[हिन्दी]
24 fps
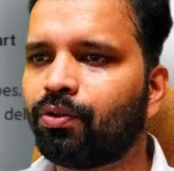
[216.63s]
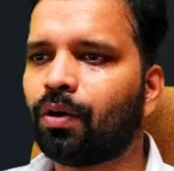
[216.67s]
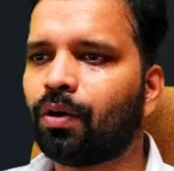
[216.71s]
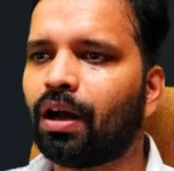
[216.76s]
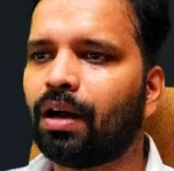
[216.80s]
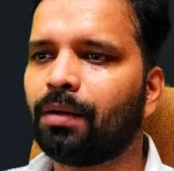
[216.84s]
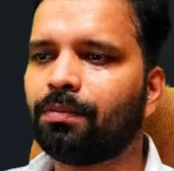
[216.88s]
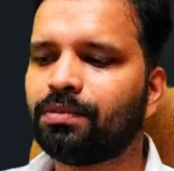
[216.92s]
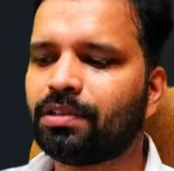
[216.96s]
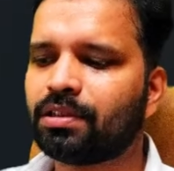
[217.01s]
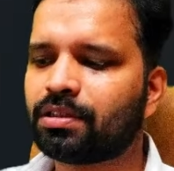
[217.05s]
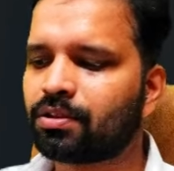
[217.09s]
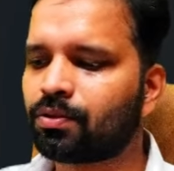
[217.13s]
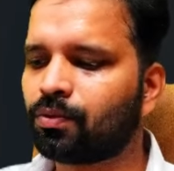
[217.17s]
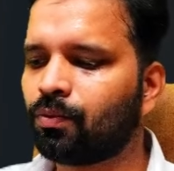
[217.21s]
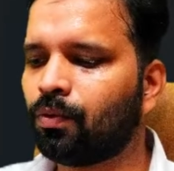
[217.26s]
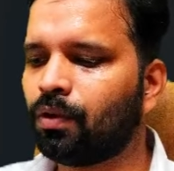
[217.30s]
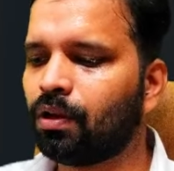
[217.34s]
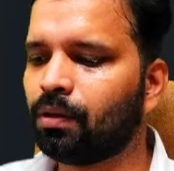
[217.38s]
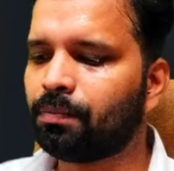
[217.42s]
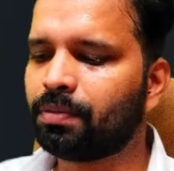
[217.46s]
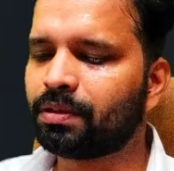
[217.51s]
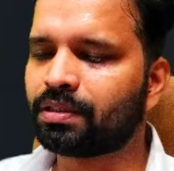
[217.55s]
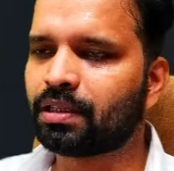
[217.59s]
तो आप जस्ट
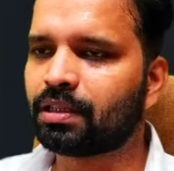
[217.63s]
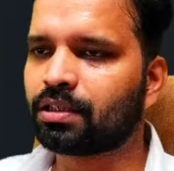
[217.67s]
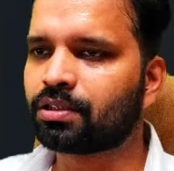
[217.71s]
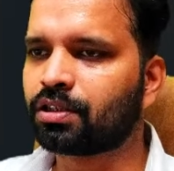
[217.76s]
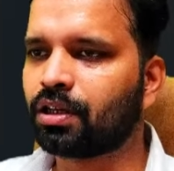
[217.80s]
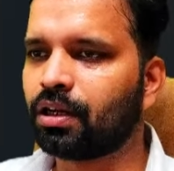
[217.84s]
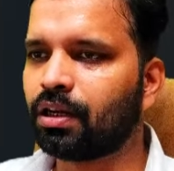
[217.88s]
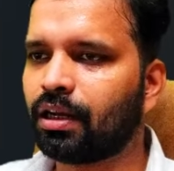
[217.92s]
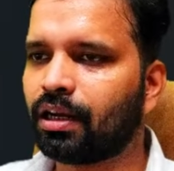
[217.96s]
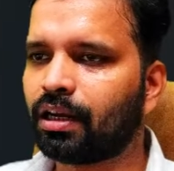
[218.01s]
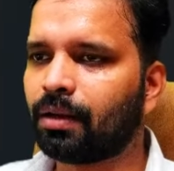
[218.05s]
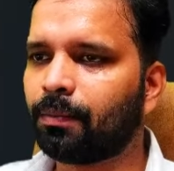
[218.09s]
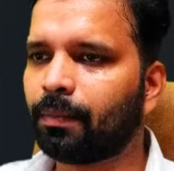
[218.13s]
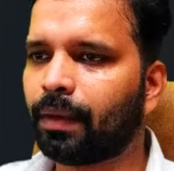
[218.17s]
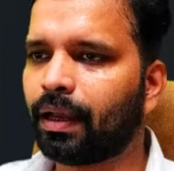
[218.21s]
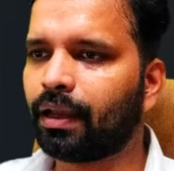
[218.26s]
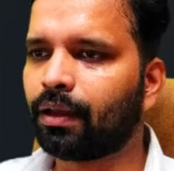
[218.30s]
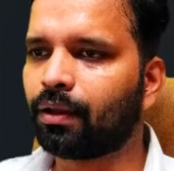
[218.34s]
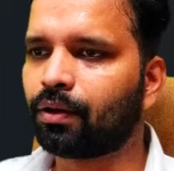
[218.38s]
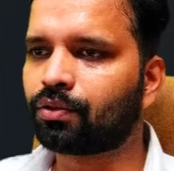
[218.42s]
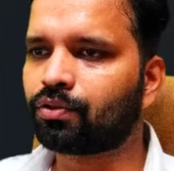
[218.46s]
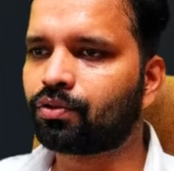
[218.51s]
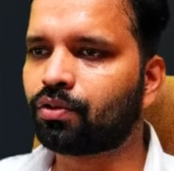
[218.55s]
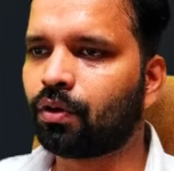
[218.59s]
गूगल पे सर्च कर लेना
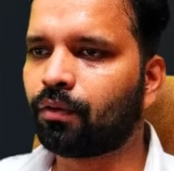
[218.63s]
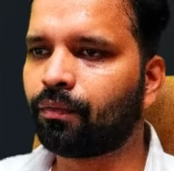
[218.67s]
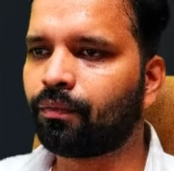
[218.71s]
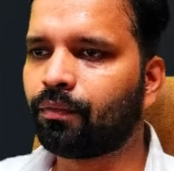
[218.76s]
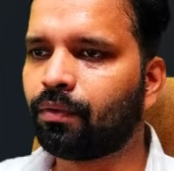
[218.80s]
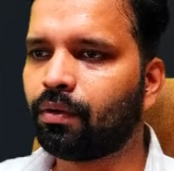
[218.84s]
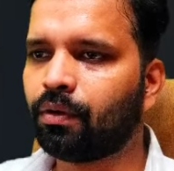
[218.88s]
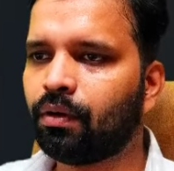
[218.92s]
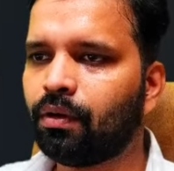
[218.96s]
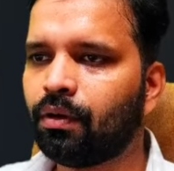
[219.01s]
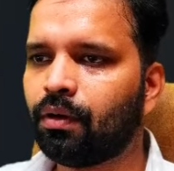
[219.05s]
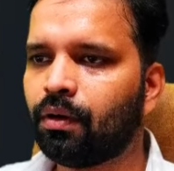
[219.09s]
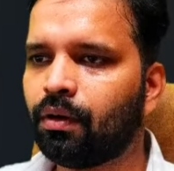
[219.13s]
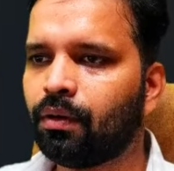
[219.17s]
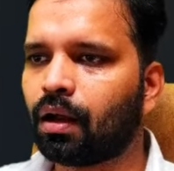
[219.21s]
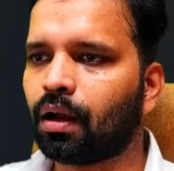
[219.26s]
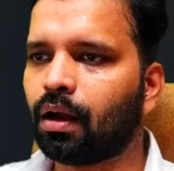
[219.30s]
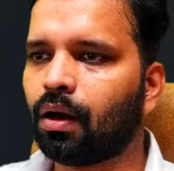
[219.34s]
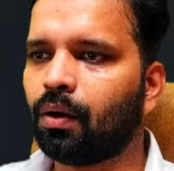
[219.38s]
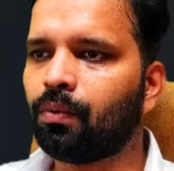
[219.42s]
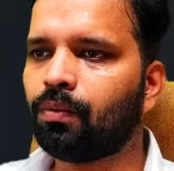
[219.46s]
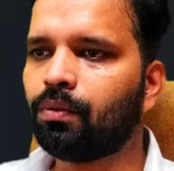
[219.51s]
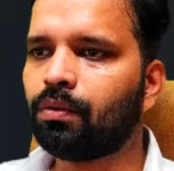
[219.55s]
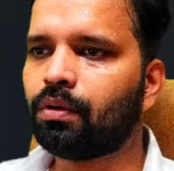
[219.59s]
माइक्रोसॉफ्ट
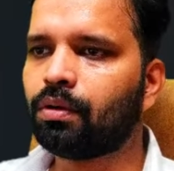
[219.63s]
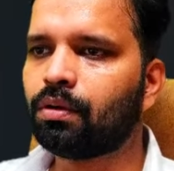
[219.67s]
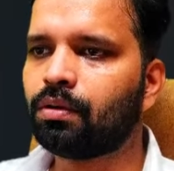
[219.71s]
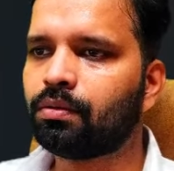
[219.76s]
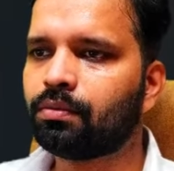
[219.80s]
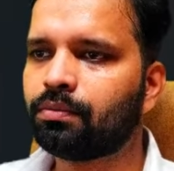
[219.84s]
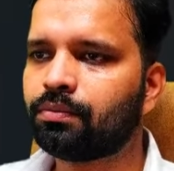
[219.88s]
अकाउंट